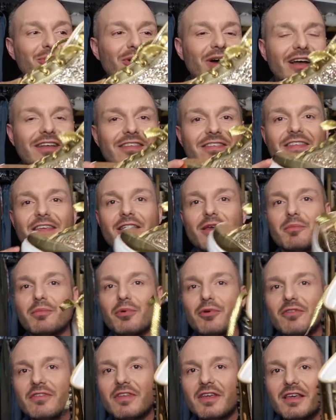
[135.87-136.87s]
pour ces
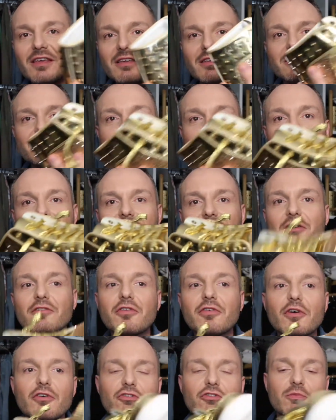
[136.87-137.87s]
beautés
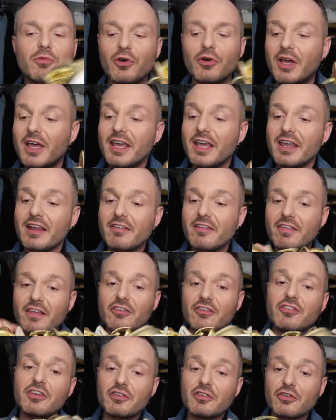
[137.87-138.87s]
Franchement, il
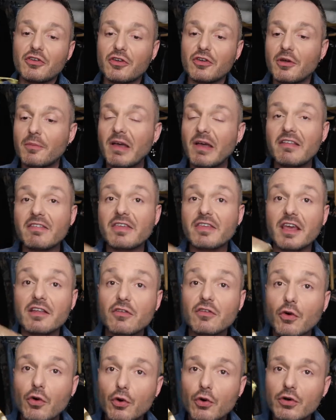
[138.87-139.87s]
s'agit de
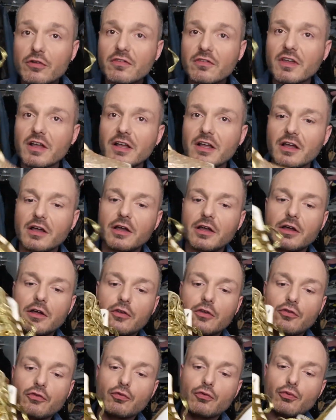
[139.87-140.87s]
baskets hautes, hein,
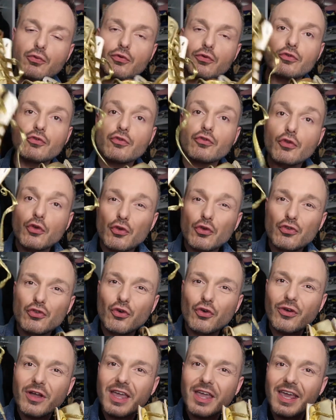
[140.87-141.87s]
euh, toutes de
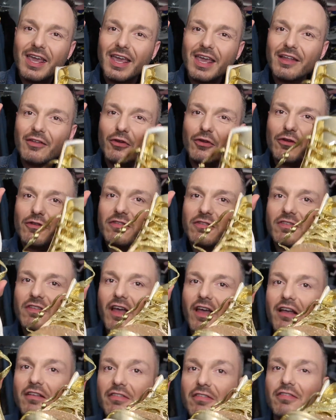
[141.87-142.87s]
doré et de
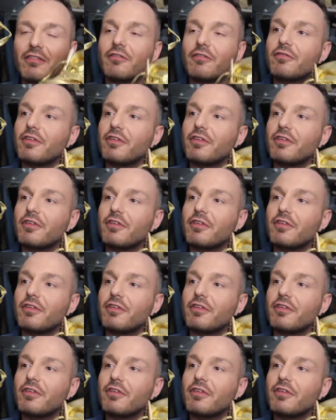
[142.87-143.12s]
strass